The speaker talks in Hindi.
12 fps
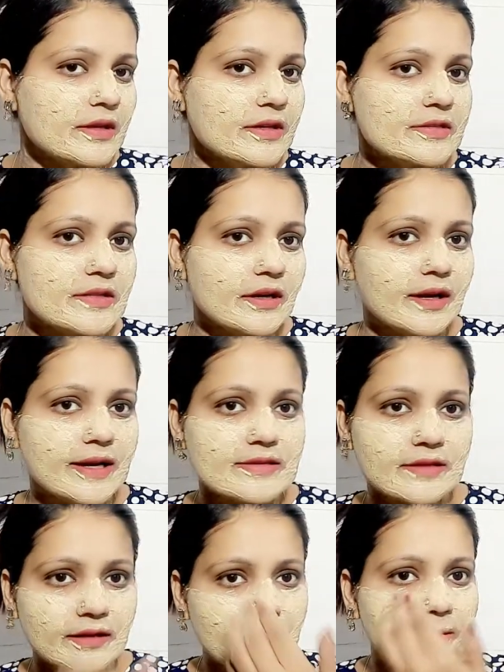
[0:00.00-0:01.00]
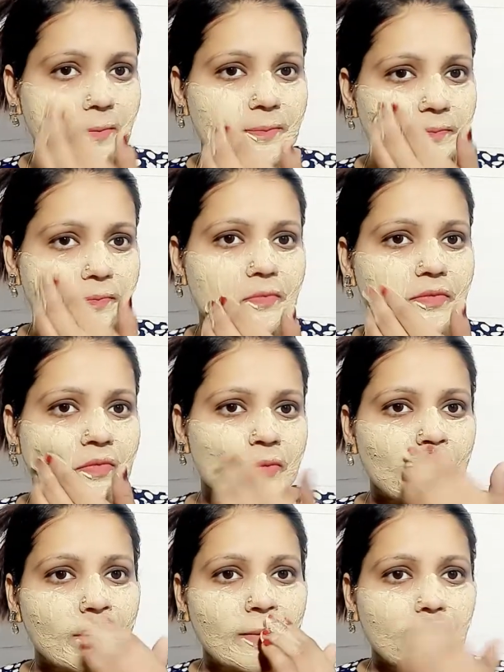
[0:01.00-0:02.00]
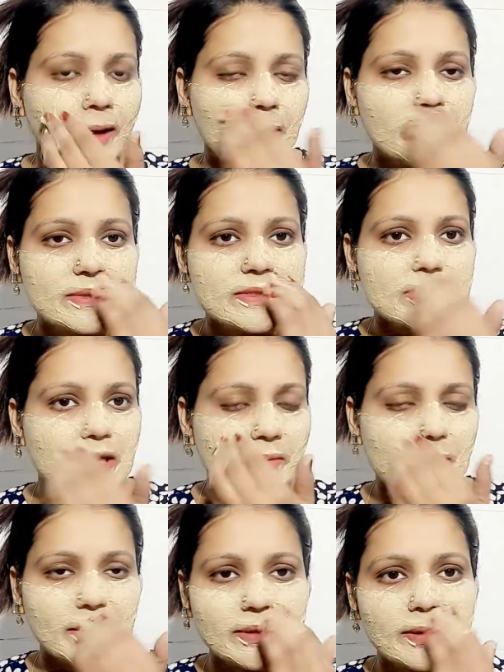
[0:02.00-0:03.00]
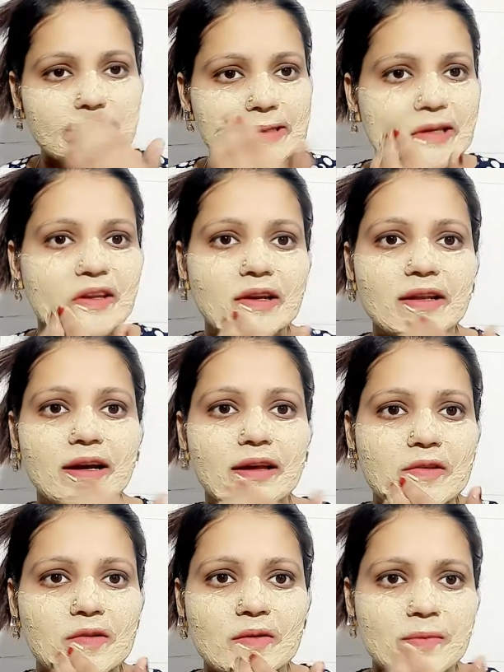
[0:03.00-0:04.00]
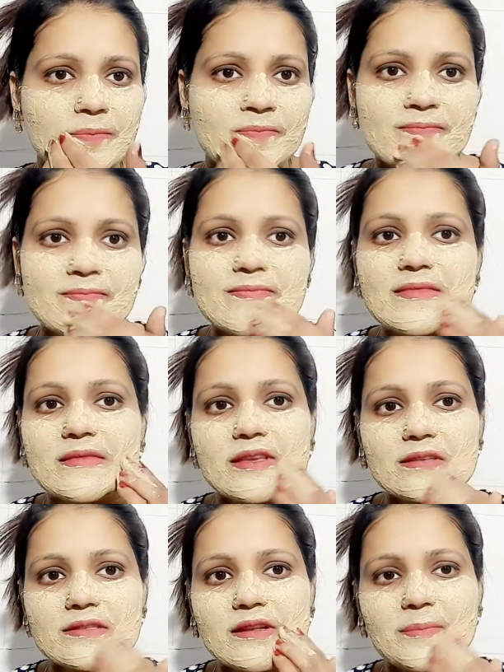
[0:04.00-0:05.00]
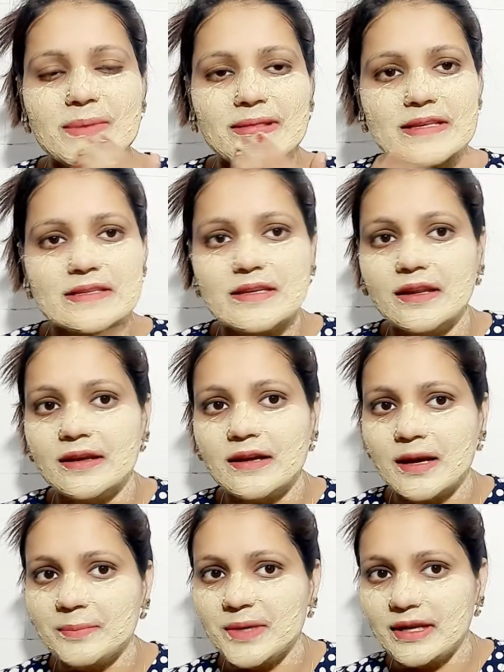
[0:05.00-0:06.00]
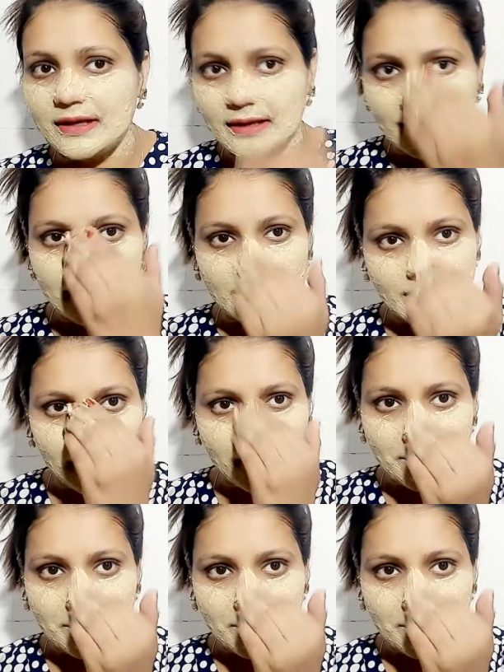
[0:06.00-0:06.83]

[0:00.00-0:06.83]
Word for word: इस तरह गाइस करके अभी जिस तरह मैं पतली सी लेयर लगा रही हूँ इस तरह पतली सी लेयर आपने लगा लेनी है